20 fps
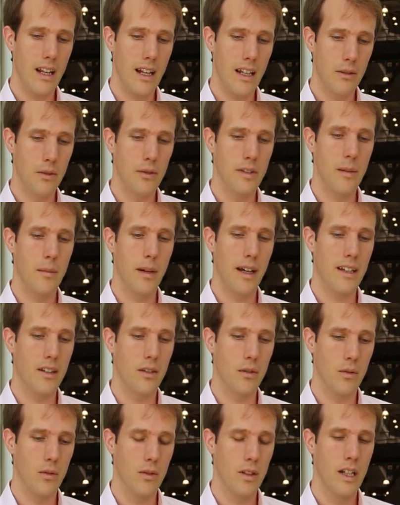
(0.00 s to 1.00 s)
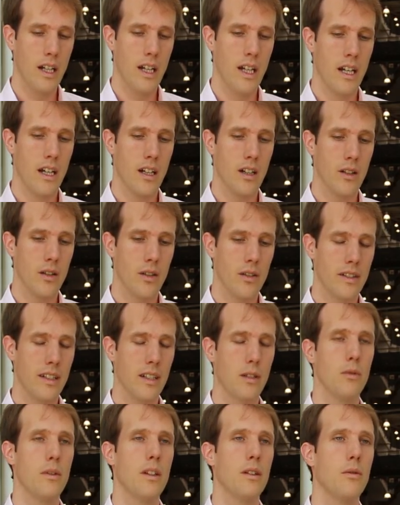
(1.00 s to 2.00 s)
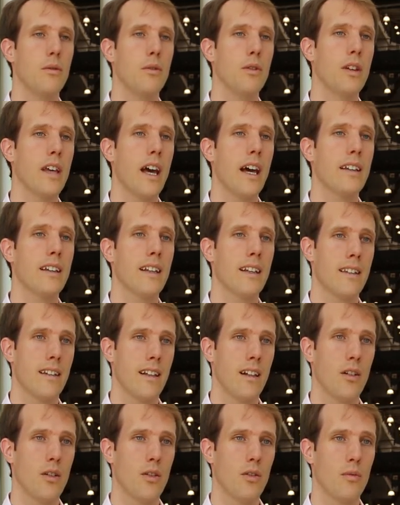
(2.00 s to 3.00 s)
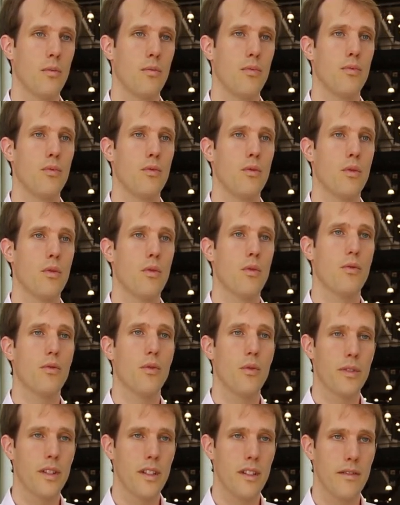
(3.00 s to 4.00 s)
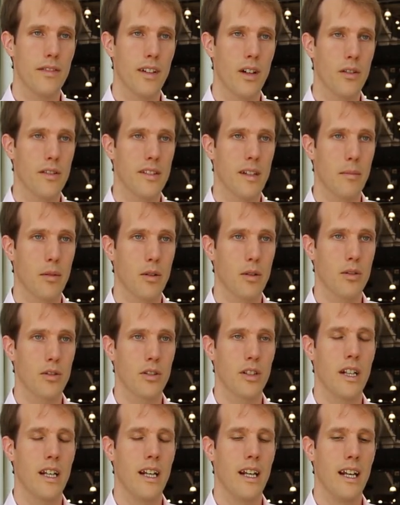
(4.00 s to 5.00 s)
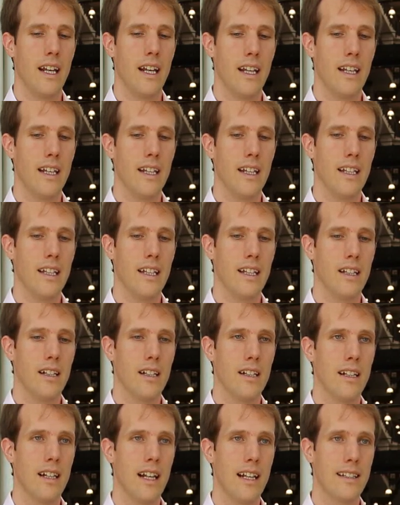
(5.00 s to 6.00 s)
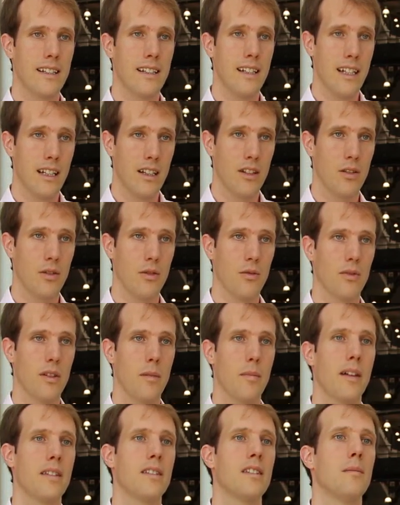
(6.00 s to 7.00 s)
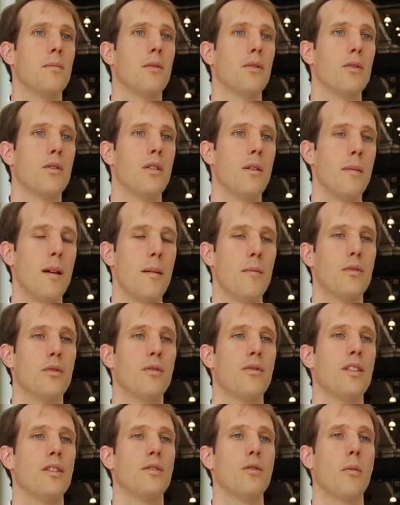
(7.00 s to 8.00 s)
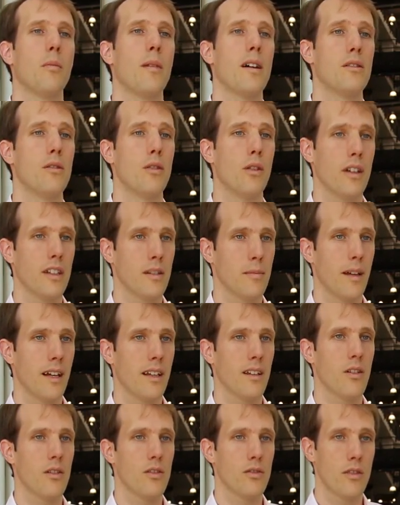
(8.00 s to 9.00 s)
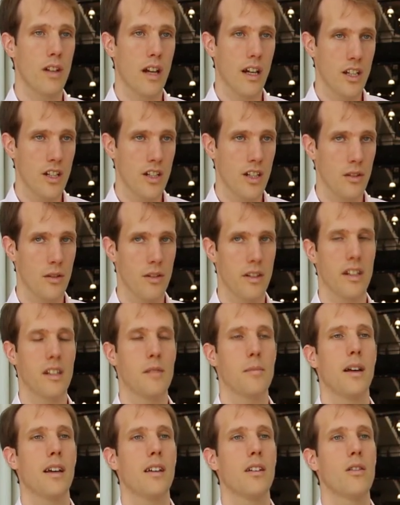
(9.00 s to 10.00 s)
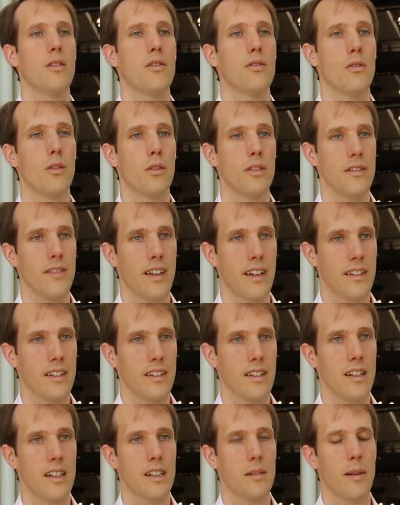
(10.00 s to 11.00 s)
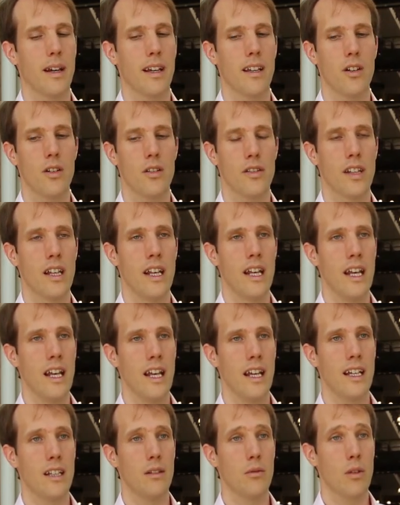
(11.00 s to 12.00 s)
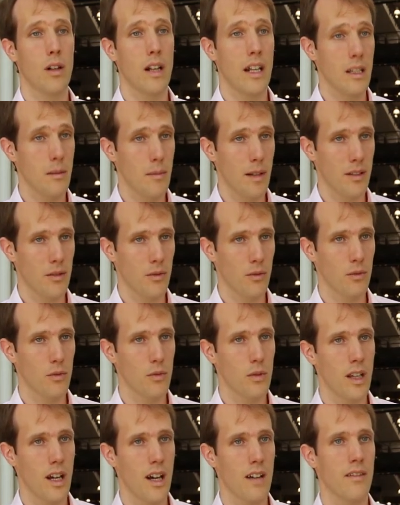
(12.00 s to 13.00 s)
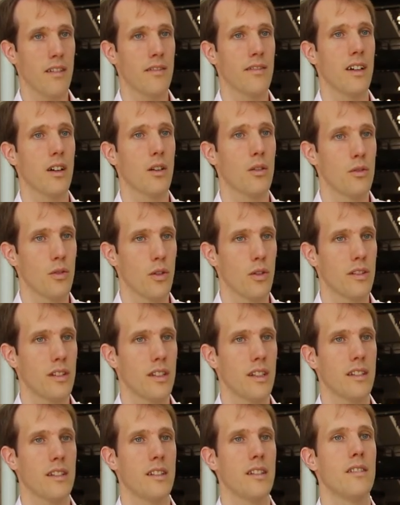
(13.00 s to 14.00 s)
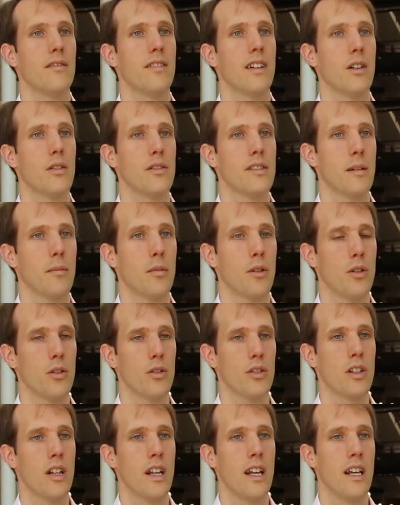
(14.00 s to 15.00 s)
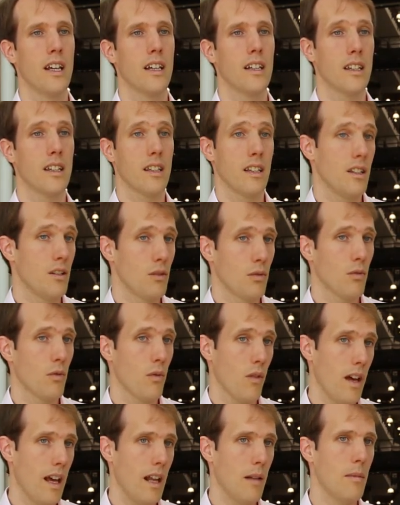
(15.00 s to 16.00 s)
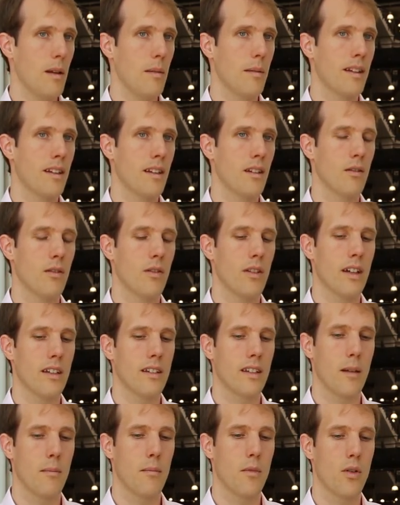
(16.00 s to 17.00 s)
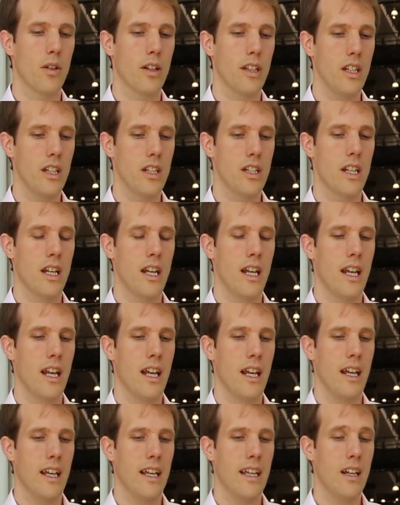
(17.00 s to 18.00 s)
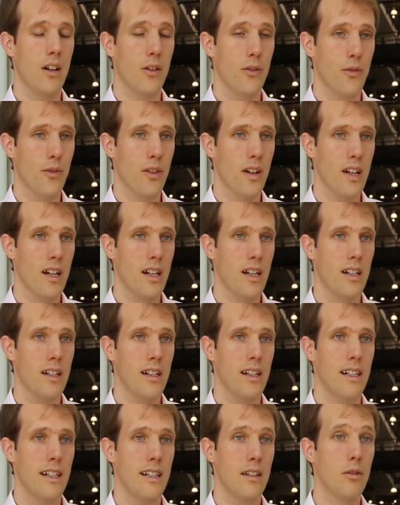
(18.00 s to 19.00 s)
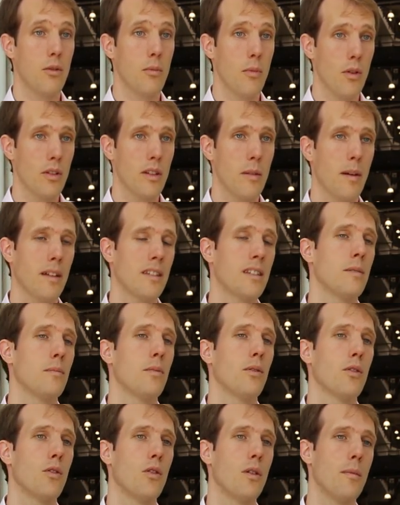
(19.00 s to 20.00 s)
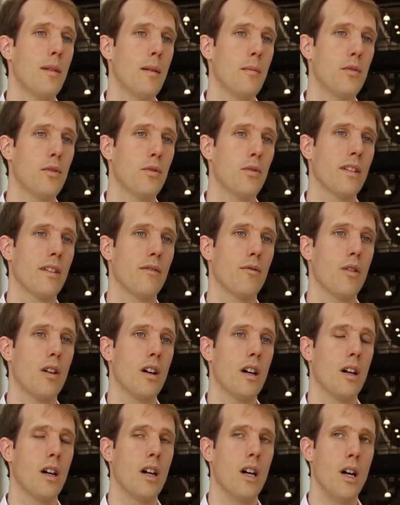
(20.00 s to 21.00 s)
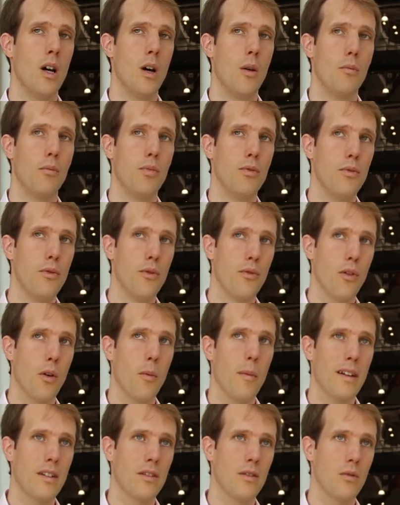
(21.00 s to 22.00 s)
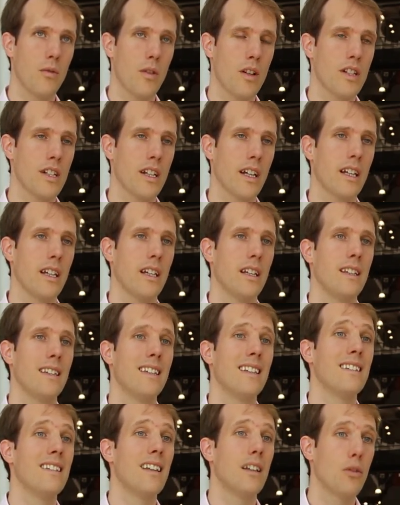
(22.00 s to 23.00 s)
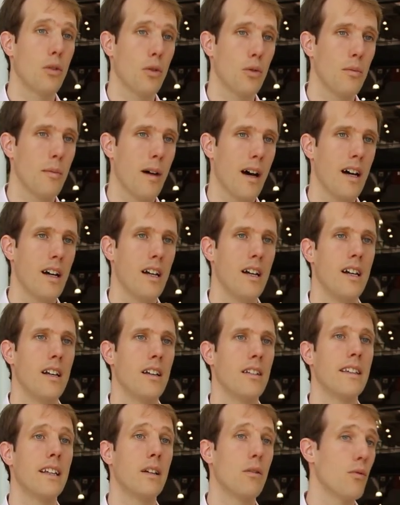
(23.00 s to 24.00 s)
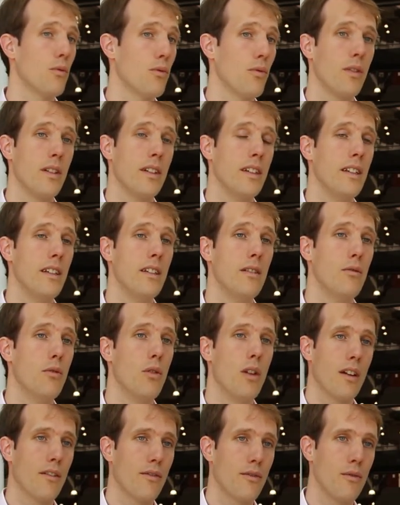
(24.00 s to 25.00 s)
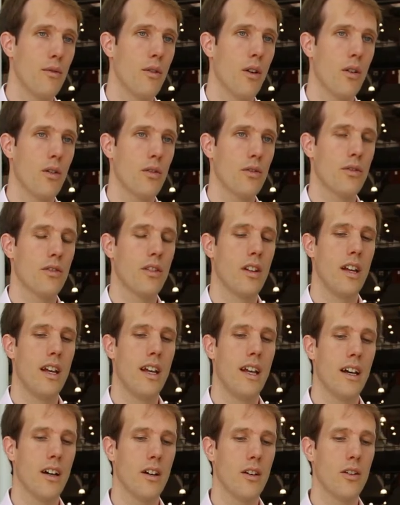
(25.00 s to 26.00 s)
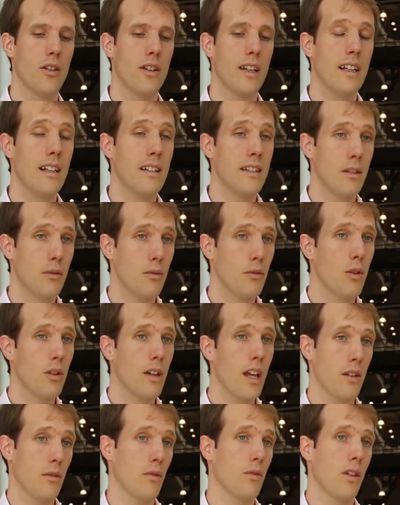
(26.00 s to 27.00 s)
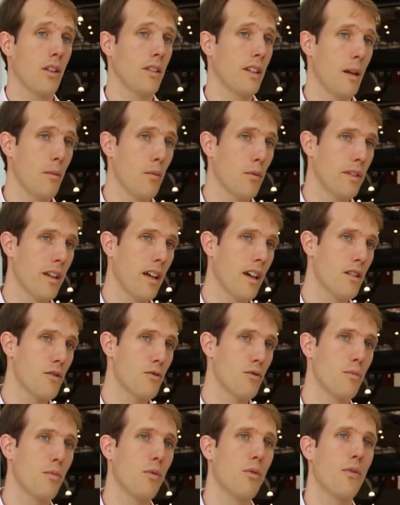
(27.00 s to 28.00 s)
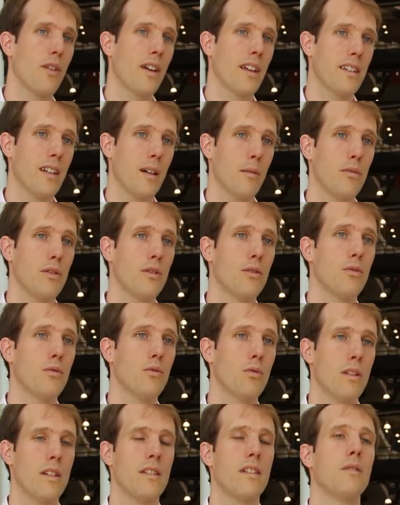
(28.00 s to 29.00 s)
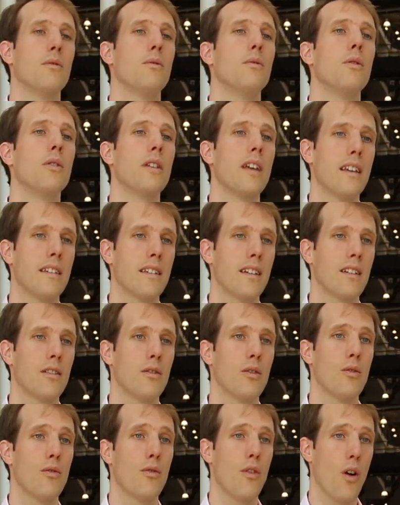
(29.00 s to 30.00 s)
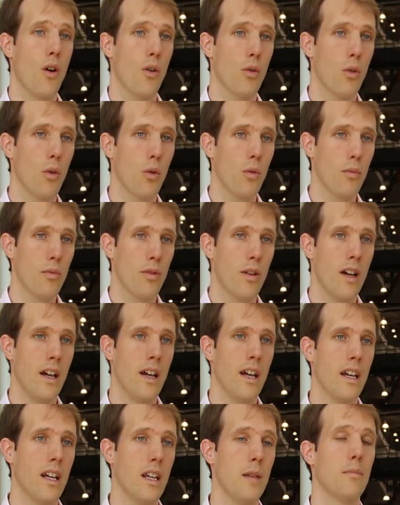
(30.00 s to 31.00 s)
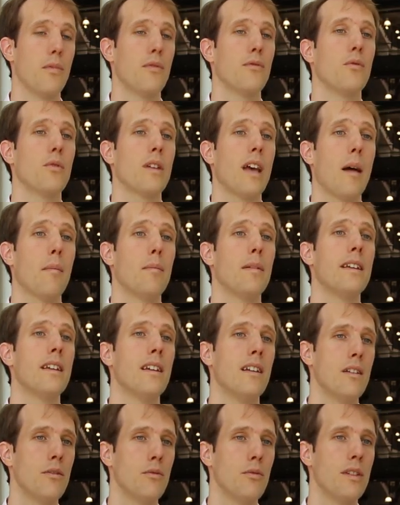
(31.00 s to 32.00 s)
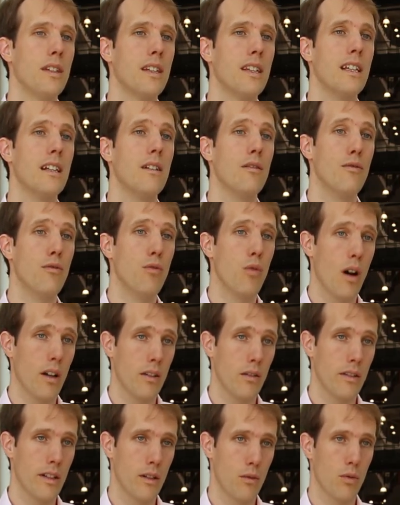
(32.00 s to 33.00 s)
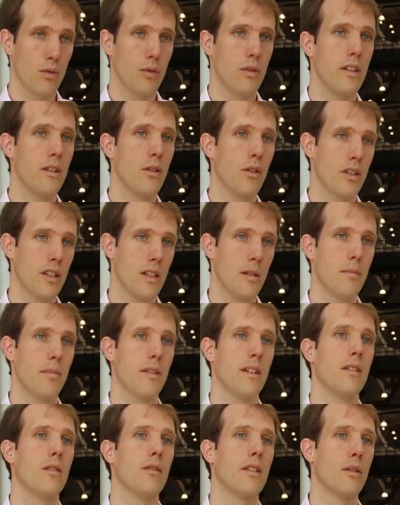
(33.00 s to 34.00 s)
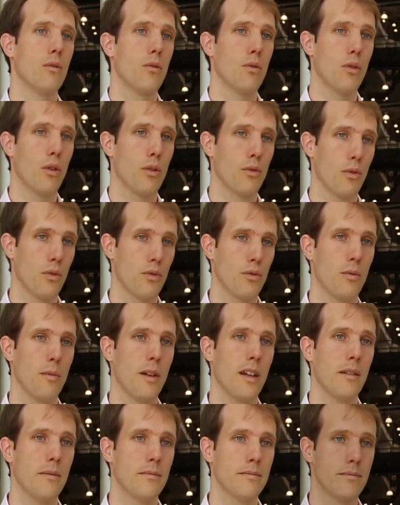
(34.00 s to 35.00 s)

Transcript: La deuxième raison, euh, c'est qu'une étude de cas est excellente pour confronter différentes approches. Et la sélection des participants de l'EMM se fait sur base de leur expérience, de la richesse de ces expériences, de leur diversité d'expériences. Et donc l'animation du cas va faire ressortir ces différentes approches qui sont elles-mêmes euh, extrêmement riches. Et enfin, les demandes des participants de l'EMM sont d'avoir plus de formation à gérer des êtres humains, des conflits, de l'influence. Euh, et les études de cas sont un très bon terrain de jeu pour faire ça, puisque toutes les études de cas se résolvent en groupe et ils peuvent donc appliquer les outils qu'ils voient dans les cours de leadership et dans les cours de ressources humaines.